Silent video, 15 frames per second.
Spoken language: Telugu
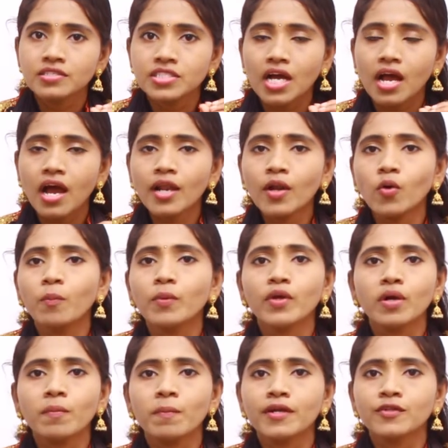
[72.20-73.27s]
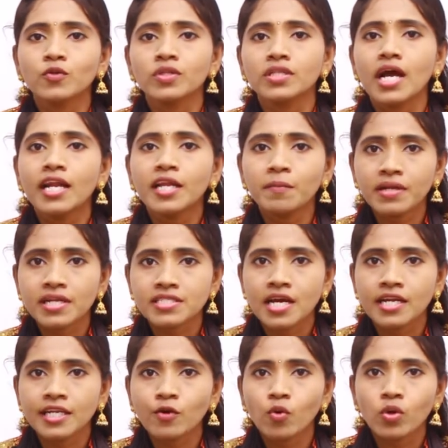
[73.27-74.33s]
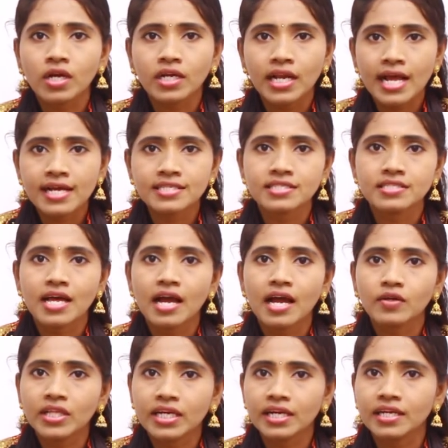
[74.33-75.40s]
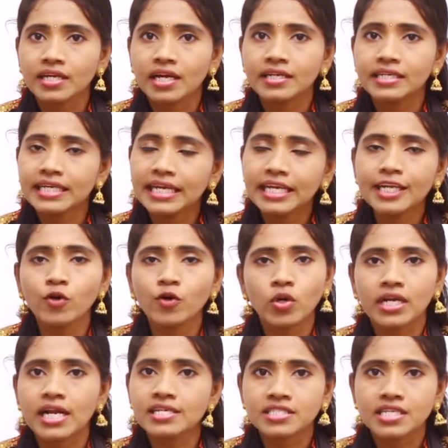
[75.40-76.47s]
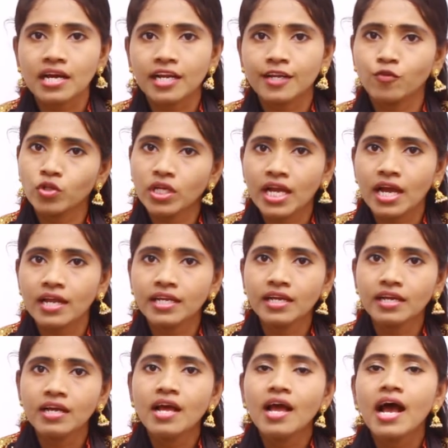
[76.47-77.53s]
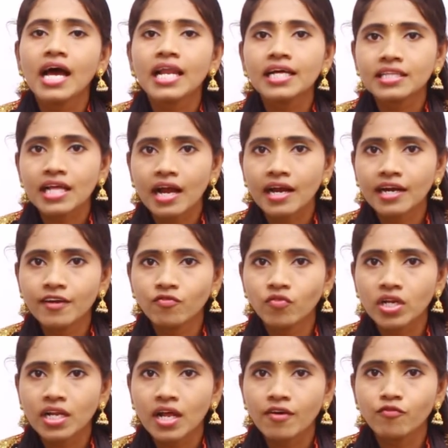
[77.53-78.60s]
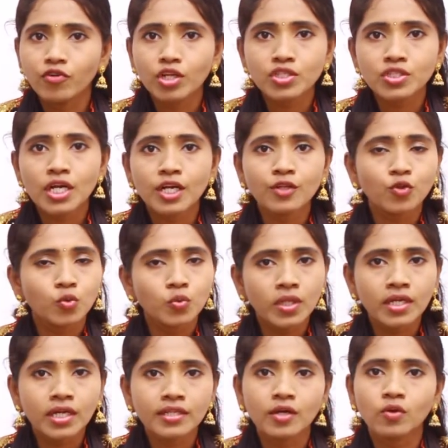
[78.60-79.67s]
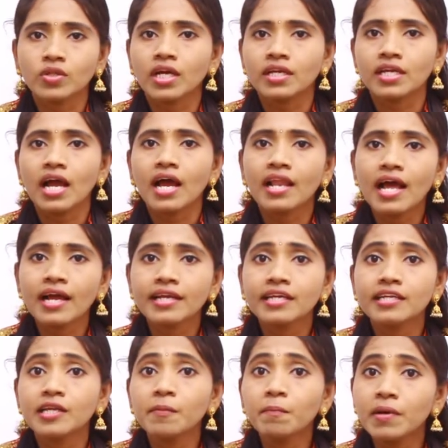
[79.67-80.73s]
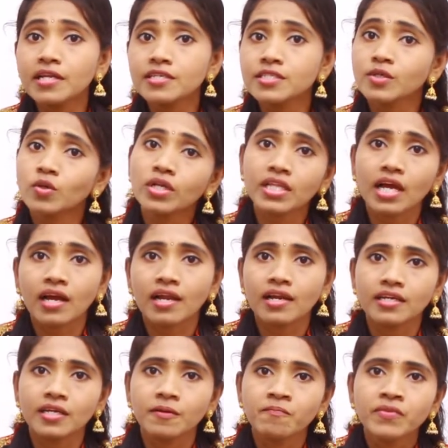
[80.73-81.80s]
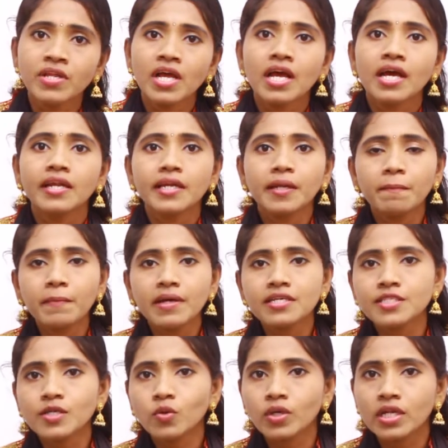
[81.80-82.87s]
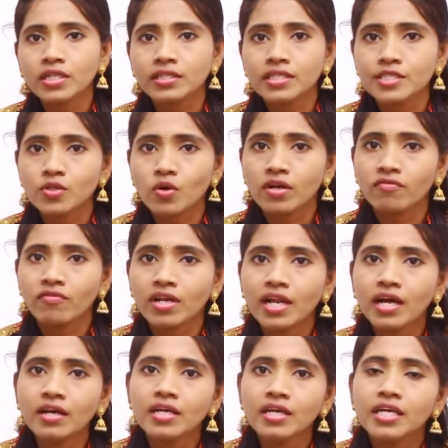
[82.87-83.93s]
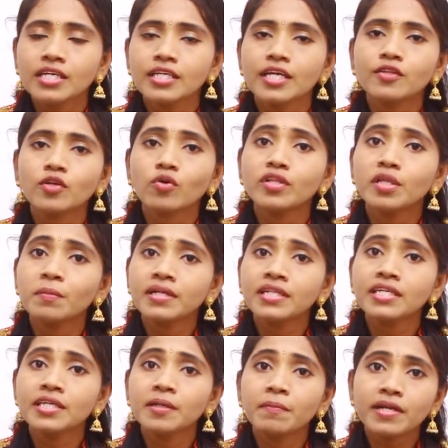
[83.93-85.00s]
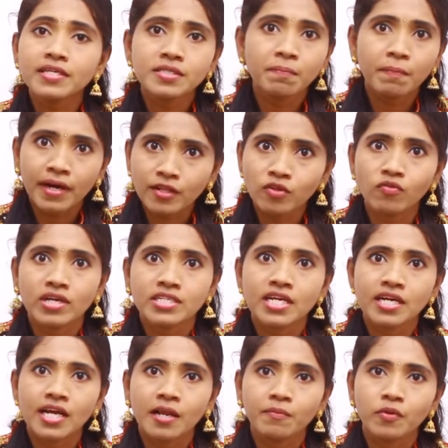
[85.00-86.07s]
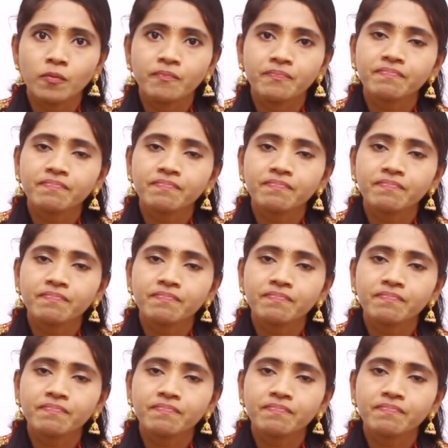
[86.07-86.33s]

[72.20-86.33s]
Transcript: చాలా ఉపయోగపడుతుంది దానిమ్మ రసాన్ని ఒక గ్లాస్ తాగితే కనుక డైలీ ఒక గ్లాస్ తాగాలి ఉదయాన్నే అలా తాగడం వల్ల విరోచనాలు తొందరగా తగ్గుతాయి అలాగే నిమ్మరసం కూడా తాగాలండి నిమ్మరసం కూడా తీసుకోవడం వల్ల ఎంత కొంతమంది నిమ్మరసం పడదు వర్షాకాలంలో